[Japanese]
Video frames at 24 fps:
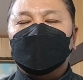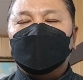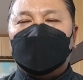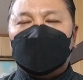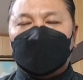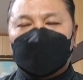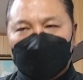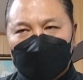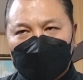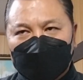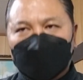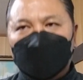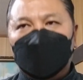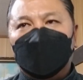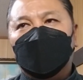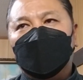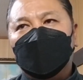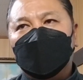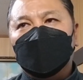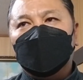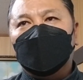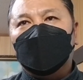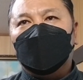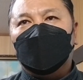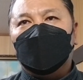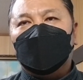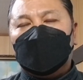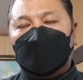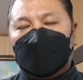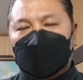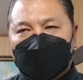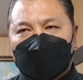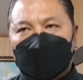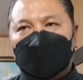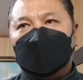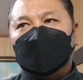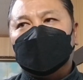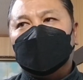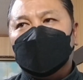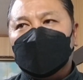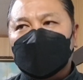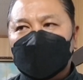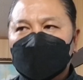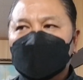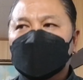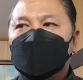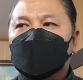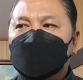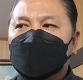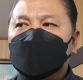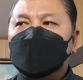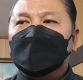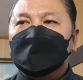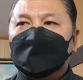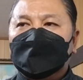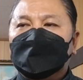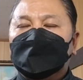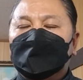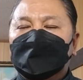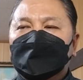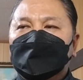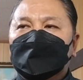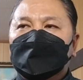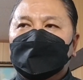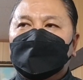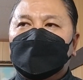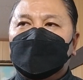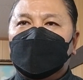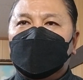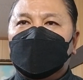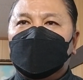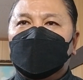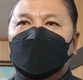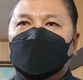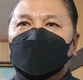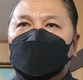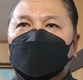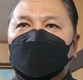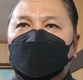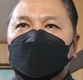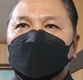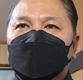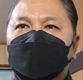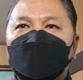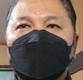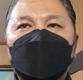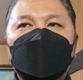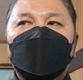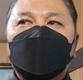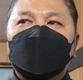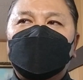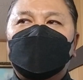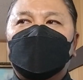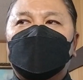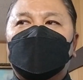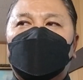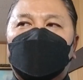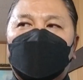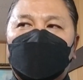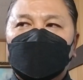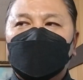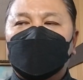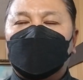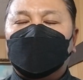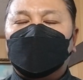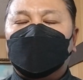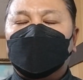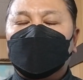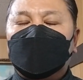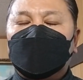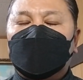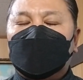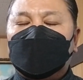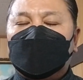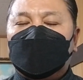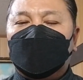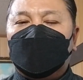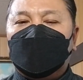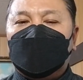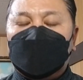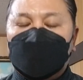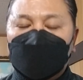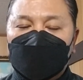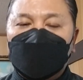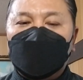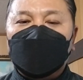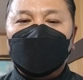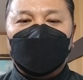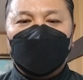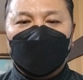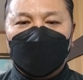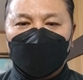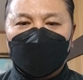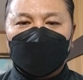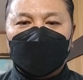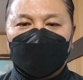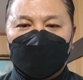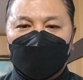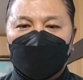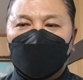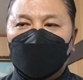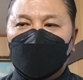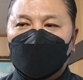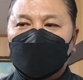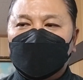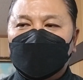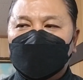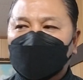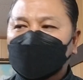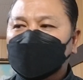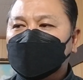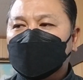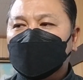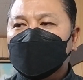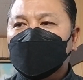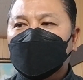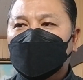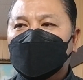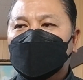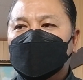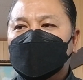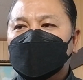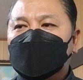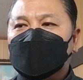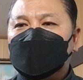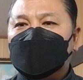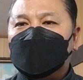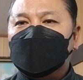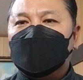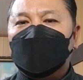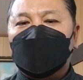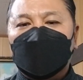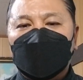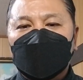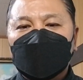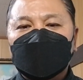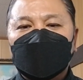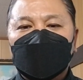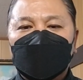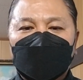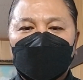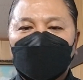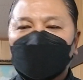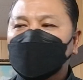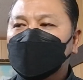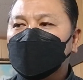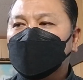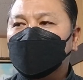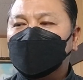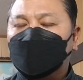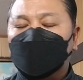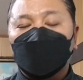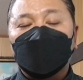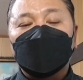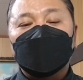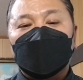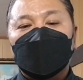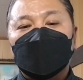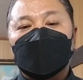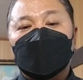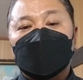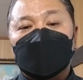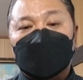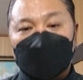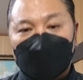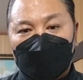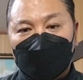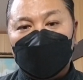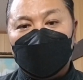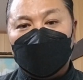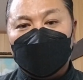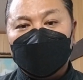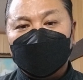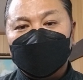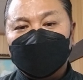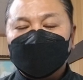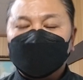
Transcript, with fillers: まあ、従業員の方々に、えー、迷惑をかけることになってはいけないと思って、なんせ知らない世界の挑戦ですから、